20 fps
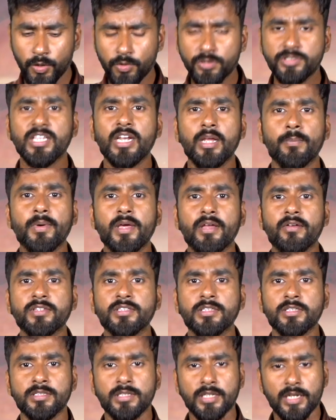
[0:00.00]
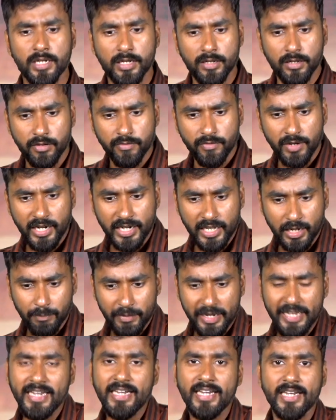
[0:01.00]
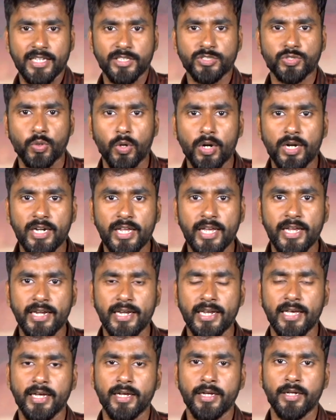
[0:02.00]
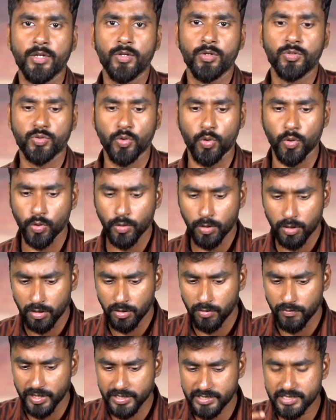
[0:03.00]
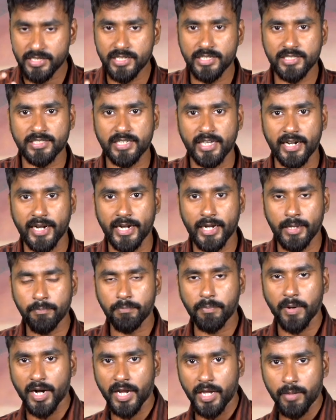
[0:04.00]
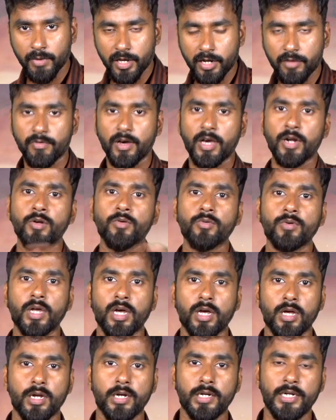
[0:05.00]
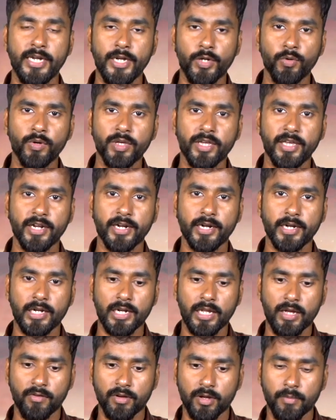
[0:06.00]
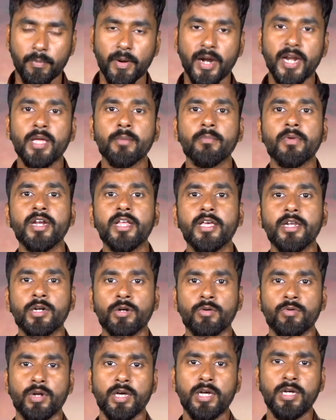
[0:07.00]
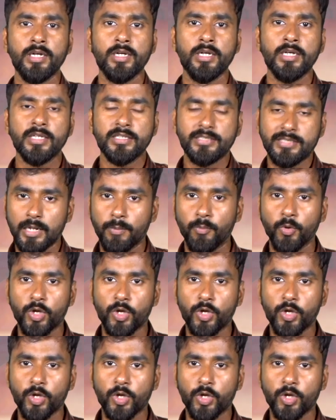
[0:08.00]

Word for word: இன்னும் சில பேர் வந்து இந்த வேர்ல்டு கப்லேயே இல்லை ஸ்குவாட்லேயே இல்லை ஸோ வெஸ்ட் இண்டீஸ் கிரிக்கெட் டீம் பழைய மாதிரி வரணும்னா டி டுவெண்ட்டி கிரிக்கெட்டில் அவங்க பழைய மாதிரி இருக்கணும்னா சில